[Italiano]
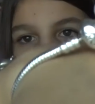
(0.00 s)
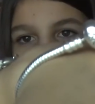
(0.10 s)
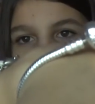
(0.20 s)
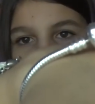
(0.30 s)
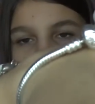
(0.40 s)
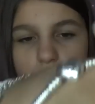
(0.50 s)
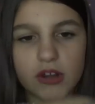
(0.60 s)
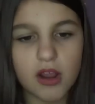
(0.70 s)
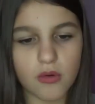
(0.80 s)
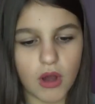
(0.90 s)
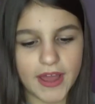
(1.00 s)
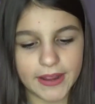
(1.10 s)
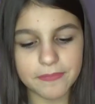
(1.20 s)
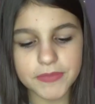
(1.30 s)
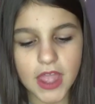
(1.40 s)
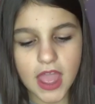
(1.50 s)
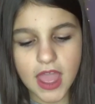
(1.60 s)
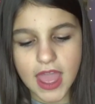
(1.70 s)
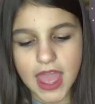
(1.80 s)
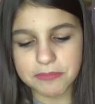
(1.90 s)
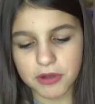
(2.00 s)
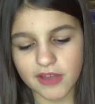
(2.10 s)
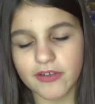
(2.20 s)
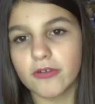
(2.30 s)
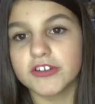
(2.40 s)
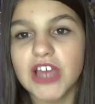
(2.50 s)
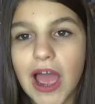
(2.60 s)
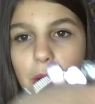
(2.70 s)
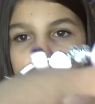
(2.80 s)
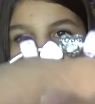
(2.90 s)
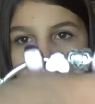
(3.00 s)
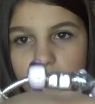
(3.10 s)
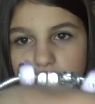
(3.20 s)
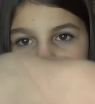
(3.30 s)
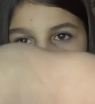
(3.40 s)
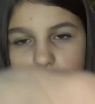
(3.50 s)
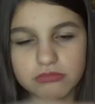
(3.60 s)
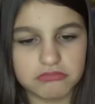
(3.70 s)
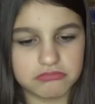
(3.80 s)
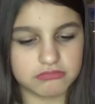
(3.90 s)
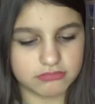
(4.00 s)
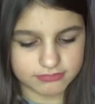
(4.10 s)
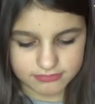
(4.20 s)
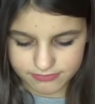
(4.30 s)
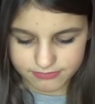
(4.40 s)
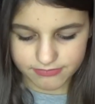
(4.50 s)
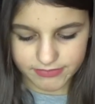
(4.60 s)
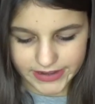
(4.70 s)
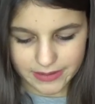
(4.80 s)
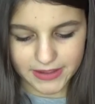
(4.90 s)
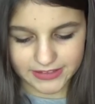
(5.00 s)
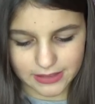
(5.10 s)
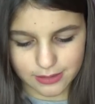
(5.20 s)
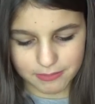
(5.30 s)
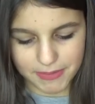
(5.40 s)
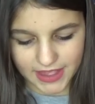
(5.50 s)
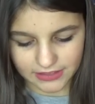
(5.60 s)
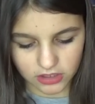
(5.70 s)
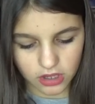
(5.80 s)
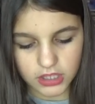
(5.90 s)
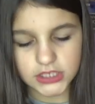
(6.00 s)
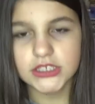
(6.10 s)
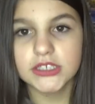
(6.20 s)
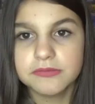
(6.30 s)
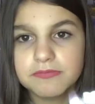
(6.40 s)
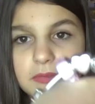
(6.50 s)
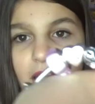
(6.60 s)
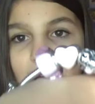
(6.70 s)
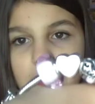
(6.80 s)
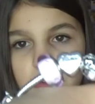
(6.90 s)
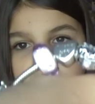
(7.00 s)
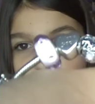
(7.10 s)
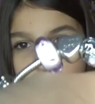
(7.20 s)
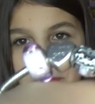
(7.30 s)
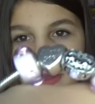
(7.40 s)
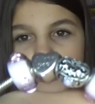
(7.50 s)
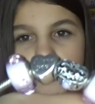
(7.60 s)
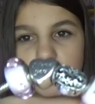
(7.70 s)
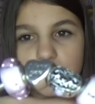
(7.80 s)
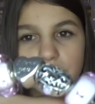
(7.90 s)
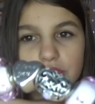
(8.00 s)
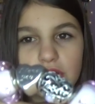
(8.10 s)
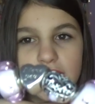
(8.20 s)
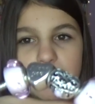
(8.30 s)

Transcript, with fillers: qui con la chiusura a cuore e poi avevo già un paio di ciondoli veramente stupendo avevo già un paio di ciondoli